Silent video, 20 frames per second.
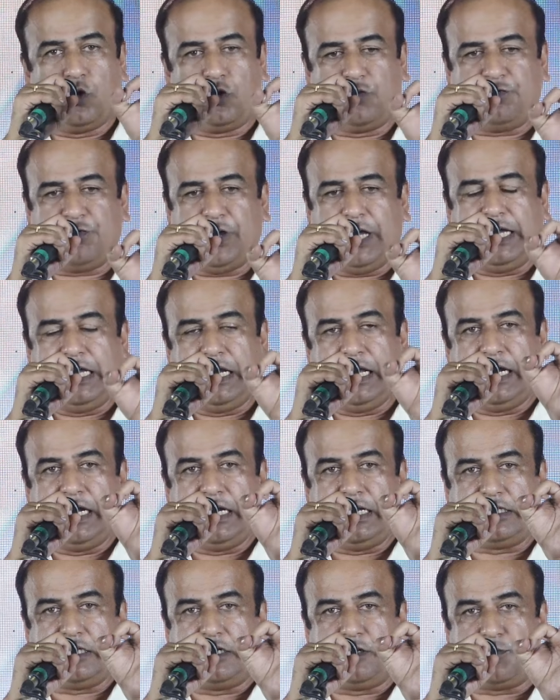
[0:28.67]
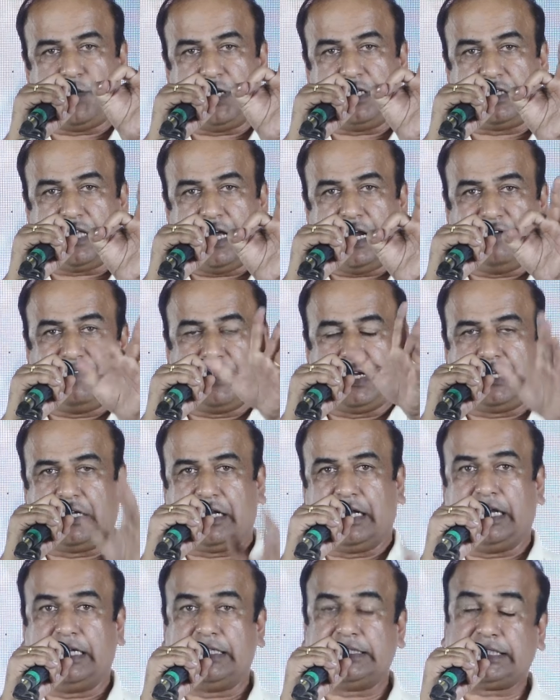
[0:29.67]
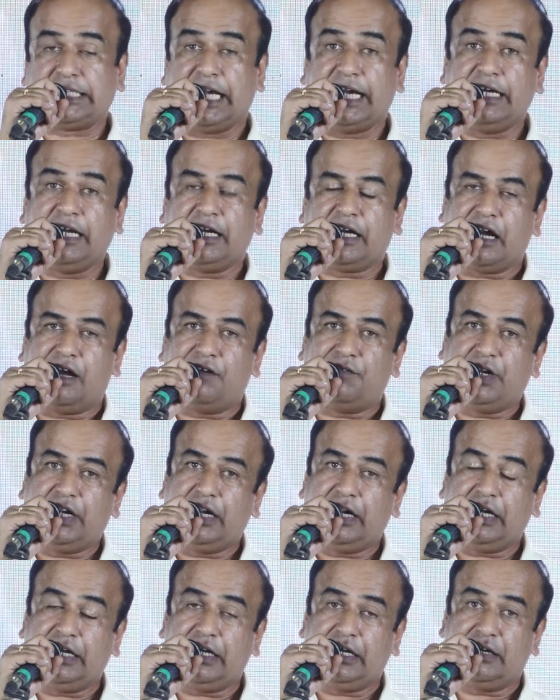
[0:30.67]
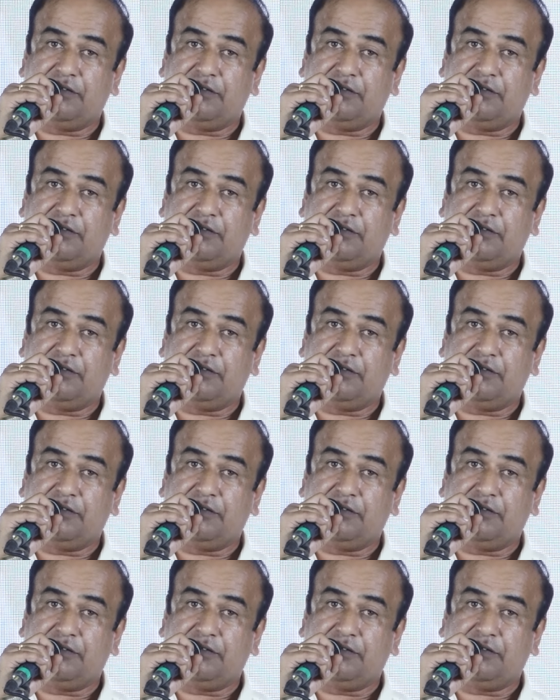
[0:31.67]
ஒரு ஃபைலை எடுத்துட்டு போய் தலைவர்கிட்ட சைனுக்கா வேண்டி